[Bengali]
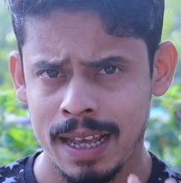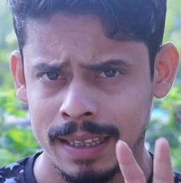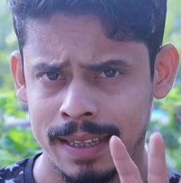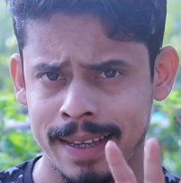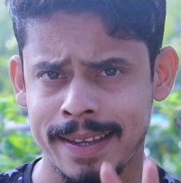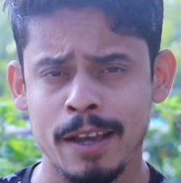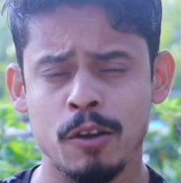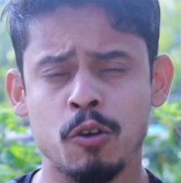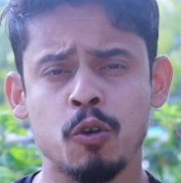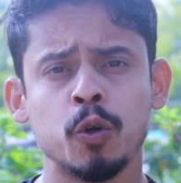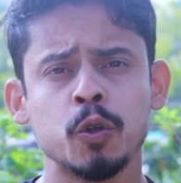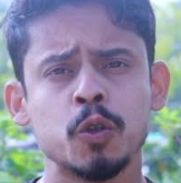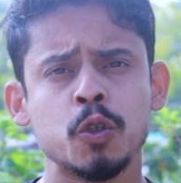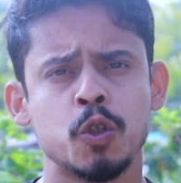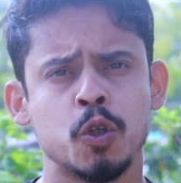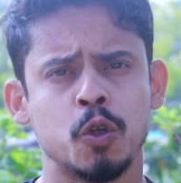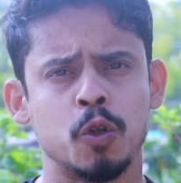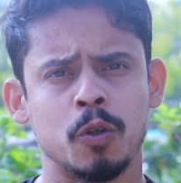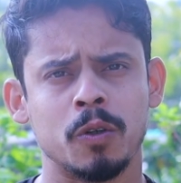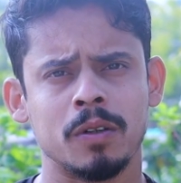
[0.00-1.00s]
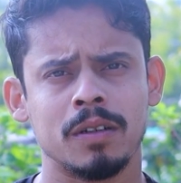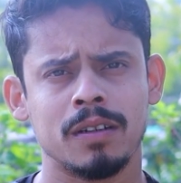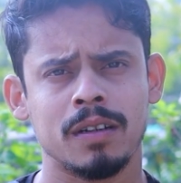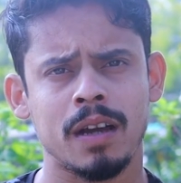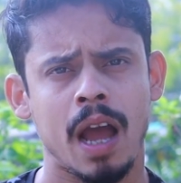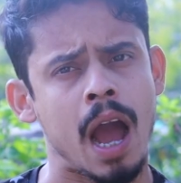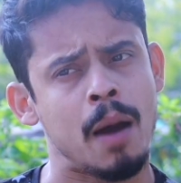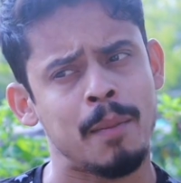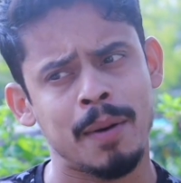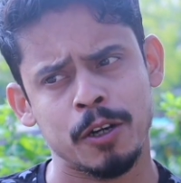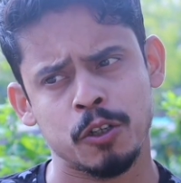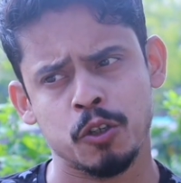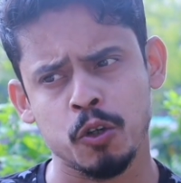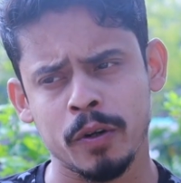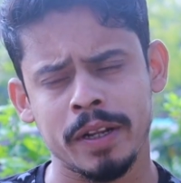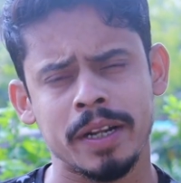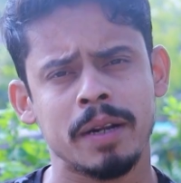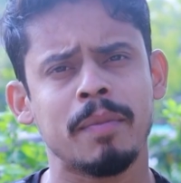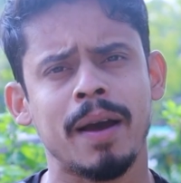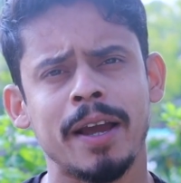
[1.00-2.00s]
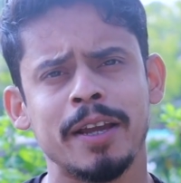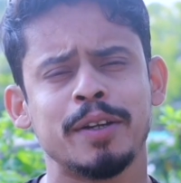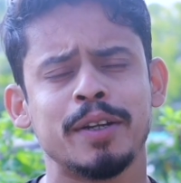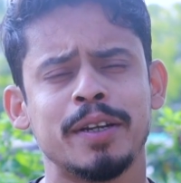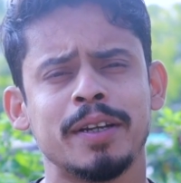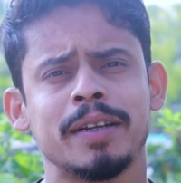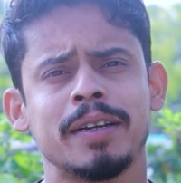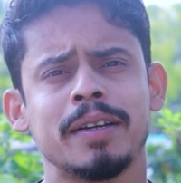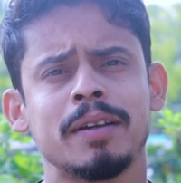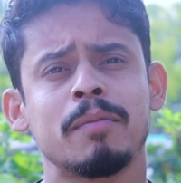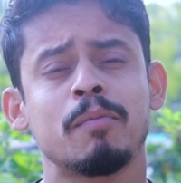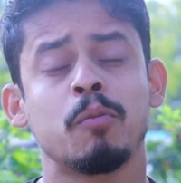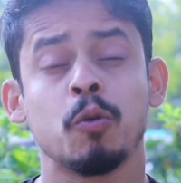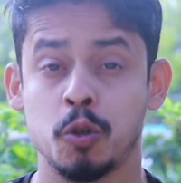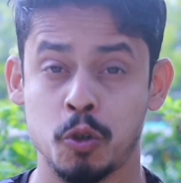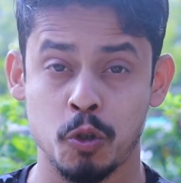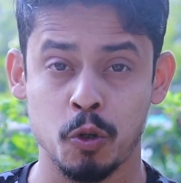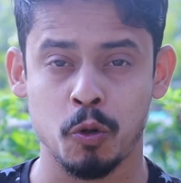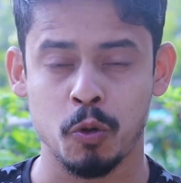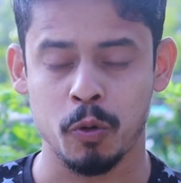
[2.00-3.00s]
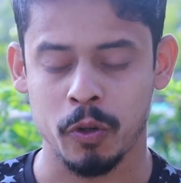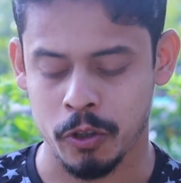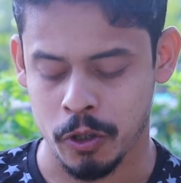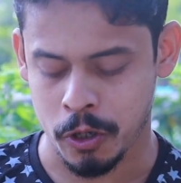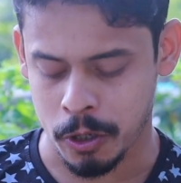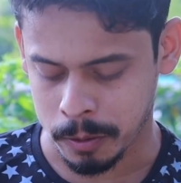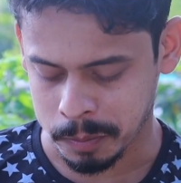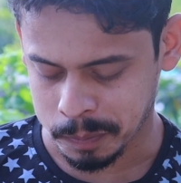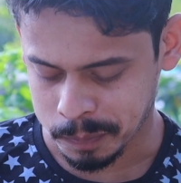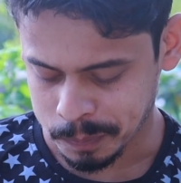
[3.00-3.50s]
দেখি কোন জোন আমার জোনের বাইরে প্রশ্ন করেছে